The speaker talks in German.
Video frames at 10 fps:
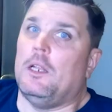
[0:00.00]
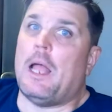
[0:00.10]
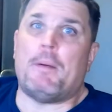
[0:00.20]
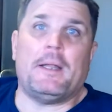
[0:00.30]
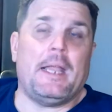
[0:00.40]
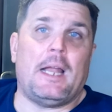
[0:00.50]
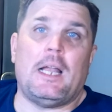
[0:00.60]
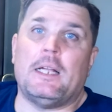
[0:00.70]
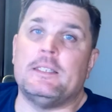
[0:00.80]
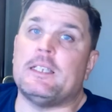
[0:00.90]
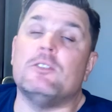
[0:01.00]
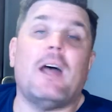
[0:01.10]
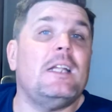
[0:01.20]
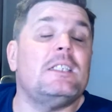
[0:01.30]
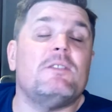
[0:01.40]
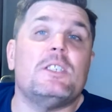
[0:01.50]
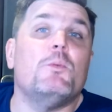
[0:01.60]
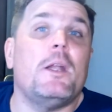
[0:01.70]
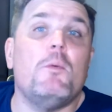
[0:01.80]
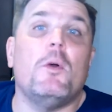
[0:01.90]
Japan Airlines, also alles,
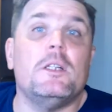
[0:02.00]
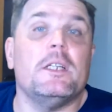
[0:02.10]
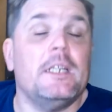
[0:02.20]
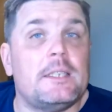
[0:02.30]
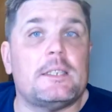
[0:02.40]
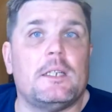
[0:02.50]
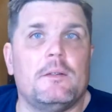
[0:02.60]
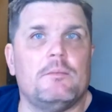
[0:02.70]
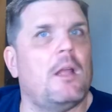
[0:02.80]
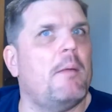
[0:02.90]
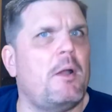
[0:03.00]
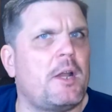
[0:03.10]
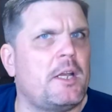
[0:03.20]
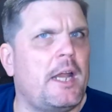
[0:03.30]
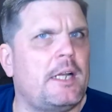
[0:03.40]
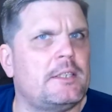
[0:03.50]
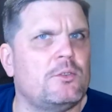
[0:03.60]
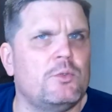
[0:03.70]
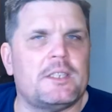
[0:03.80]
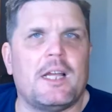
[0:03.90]
was OneWorld ist, American Airlines
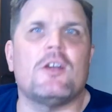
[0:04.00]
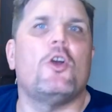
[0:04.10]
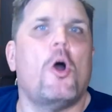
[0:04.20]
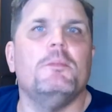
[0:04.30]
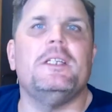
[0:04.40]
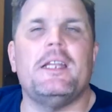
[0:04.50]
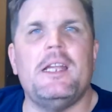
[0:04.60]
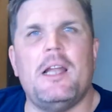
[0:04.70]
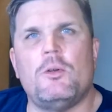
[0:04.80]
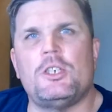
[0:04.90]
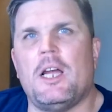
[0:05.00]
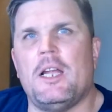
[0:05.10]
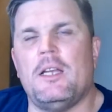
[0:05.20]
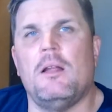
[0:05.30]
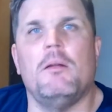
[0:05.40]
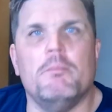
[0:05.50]
in den USA, kommt ihr in die Lounge rein